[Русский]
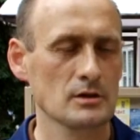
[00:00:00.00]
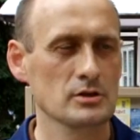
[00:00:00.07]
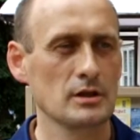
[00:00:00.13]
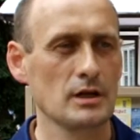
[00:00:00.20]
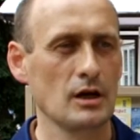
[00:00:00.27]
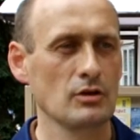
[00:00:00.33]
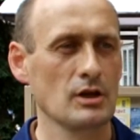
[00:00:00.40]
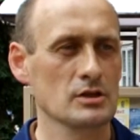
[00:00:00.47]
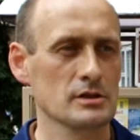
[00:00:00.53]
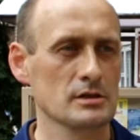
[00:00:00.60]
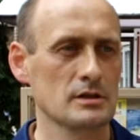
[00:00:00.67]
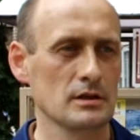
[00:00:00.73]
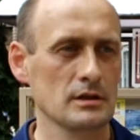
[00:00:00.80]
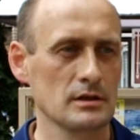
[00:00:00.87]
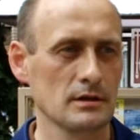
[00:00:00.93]
желаю нашей
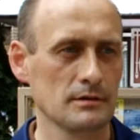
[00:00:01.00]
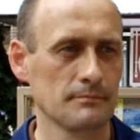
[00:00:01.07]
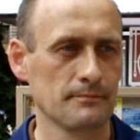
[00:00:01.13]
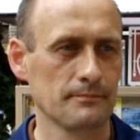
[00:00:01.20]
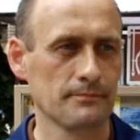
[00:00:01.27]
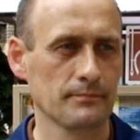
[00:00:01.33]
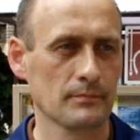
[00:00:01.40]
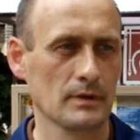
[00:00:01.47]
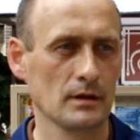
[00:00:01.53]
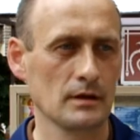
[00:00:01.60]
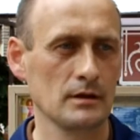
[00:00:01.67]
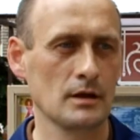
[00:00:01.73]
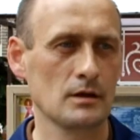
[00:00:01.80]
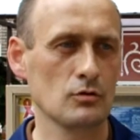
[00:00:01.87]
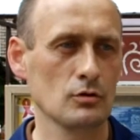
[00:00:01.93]
стране
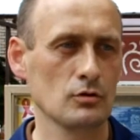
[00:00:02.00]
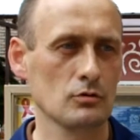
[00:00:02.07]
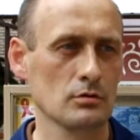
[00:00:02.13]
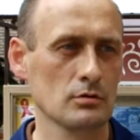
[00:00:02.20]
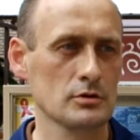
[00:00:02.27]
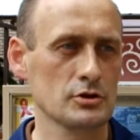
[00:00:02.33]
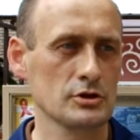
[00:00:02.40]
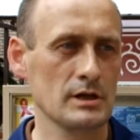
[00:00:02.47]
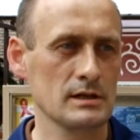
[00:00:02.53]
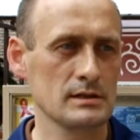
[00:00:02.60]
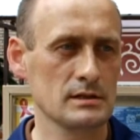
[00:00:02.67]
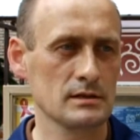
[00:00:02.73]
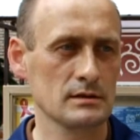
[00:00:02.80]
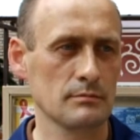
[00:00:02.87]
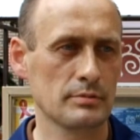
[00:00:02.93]
и народу
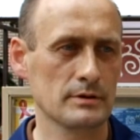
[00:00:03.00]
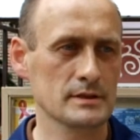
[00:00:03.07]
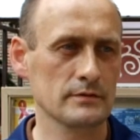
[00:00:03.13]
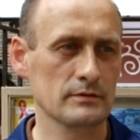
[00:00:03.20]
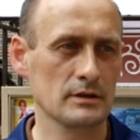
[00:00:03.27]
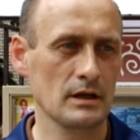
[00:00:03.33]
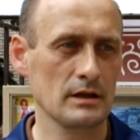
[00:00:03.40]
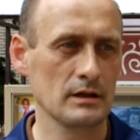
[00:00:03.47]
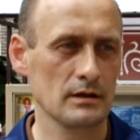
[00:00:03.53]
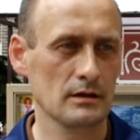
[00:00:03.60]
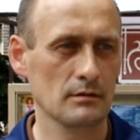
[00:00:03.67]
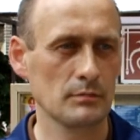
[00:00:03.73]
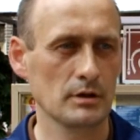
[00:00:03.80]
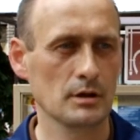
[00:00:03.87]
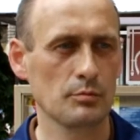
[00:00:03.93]
счастья,
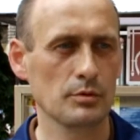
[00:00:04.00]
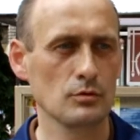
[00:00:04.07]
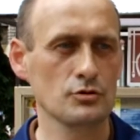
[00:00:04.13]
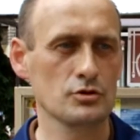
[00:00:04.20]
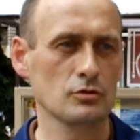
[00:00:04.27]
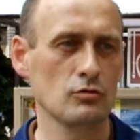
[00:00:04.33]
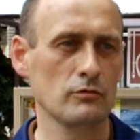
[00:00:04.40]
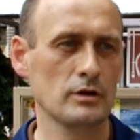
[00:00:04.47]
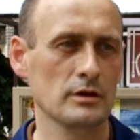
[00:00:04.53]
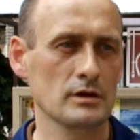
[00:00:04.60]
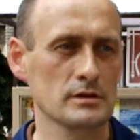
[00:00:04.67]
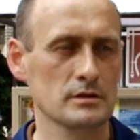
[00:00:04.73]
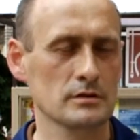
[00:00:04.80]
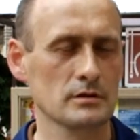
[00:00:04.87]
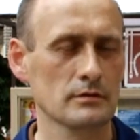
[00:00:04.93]
процветания, благополучия и уверенности